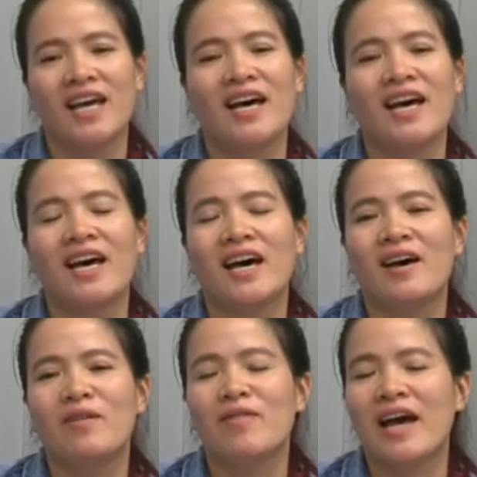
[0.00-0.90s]

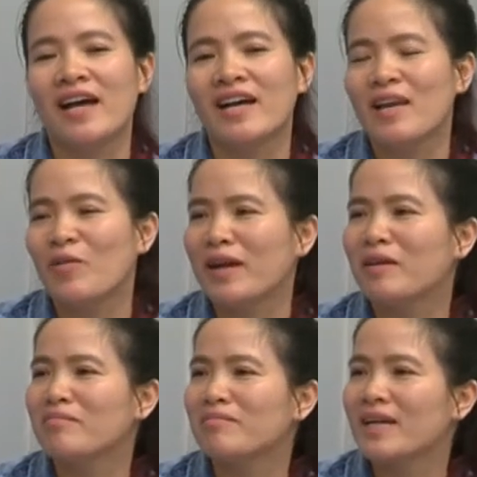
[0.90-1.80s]
à, và các cái hoạt
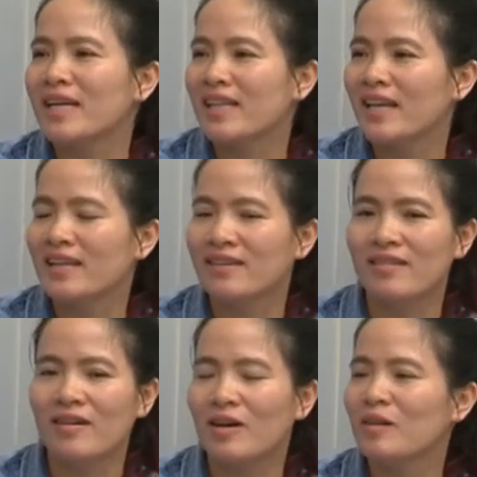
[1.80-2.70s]
động marketing
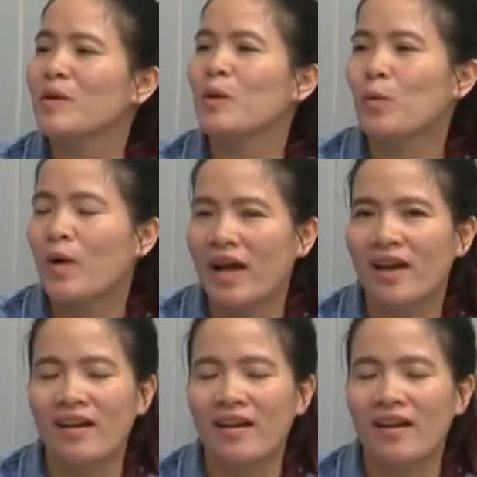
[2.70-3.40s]
nó không hiệu quả